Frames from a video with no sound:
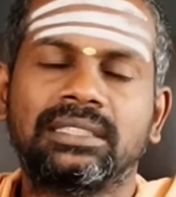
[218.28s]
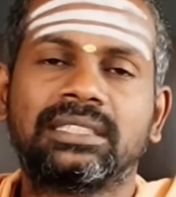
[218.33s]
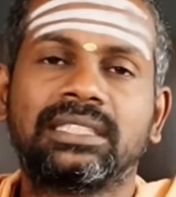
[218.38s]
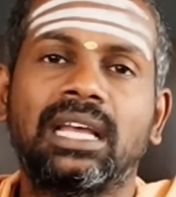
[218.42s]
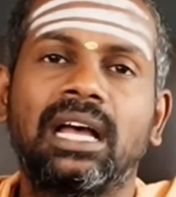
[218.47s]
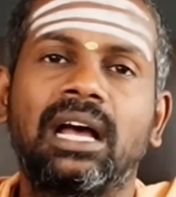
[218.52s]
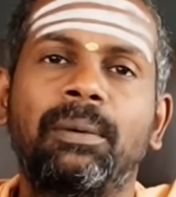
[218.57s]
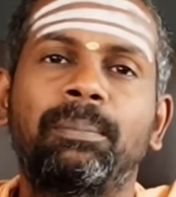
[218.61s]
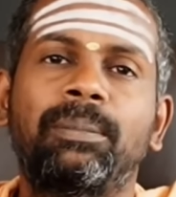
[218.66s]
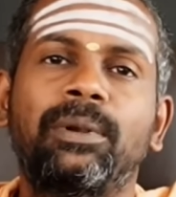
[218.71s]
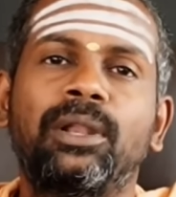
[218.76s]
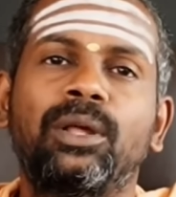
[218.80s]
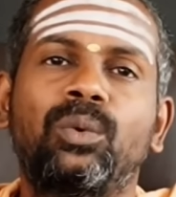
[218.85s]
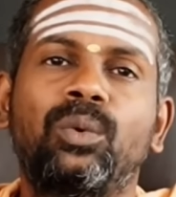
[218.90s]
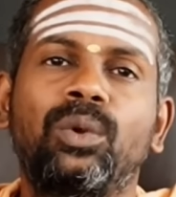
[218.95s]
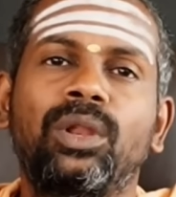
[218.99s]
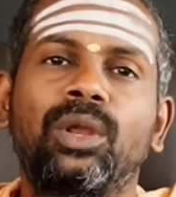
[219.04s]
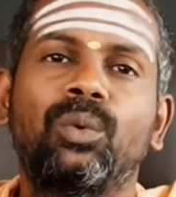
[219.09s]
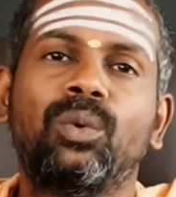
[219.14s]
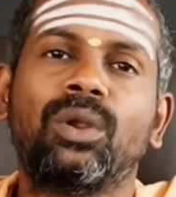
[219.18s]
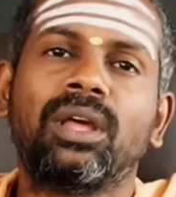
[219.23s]

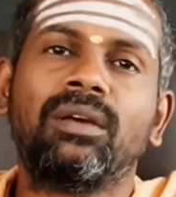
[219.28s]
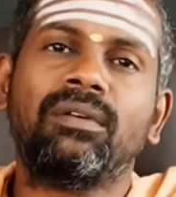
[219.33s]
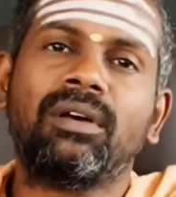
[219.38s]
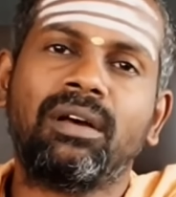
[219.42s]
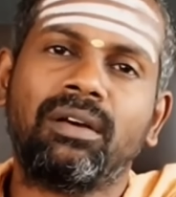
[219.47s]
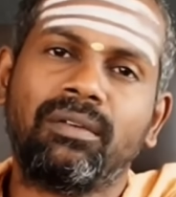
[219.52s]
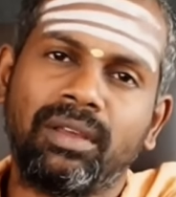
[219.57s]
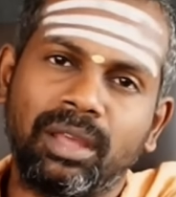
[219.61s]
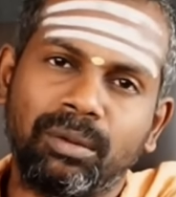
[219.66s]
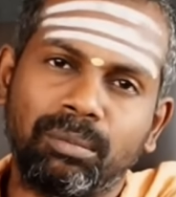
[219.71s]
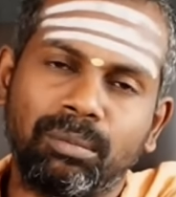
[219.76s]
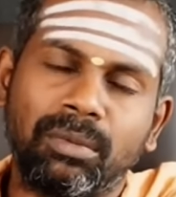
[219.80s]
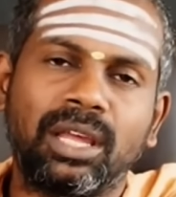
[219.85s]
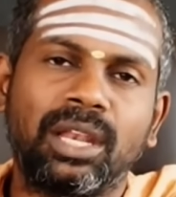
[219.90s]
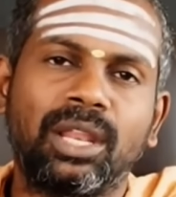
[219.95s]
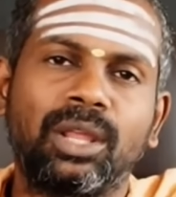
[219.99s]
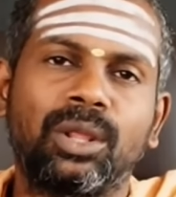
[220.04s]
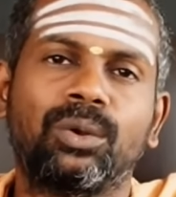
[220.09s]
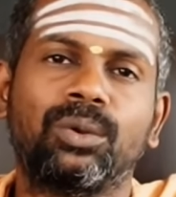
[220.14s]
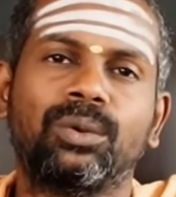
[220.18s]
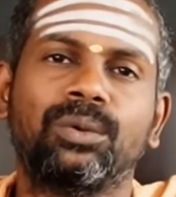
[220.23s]
சாப்பிடக்கூடிய உணவாகவே
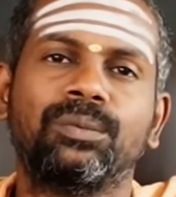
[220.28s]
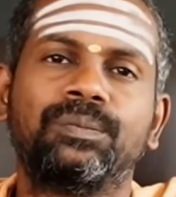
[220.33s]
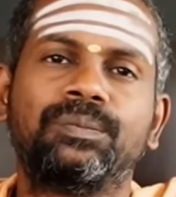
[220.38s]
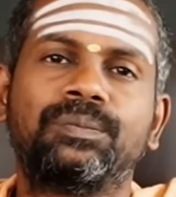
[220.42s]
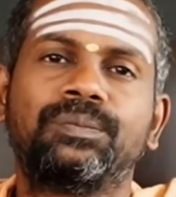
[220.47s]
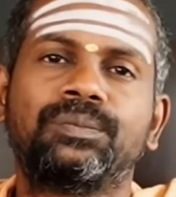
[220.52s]
மாறிடணும்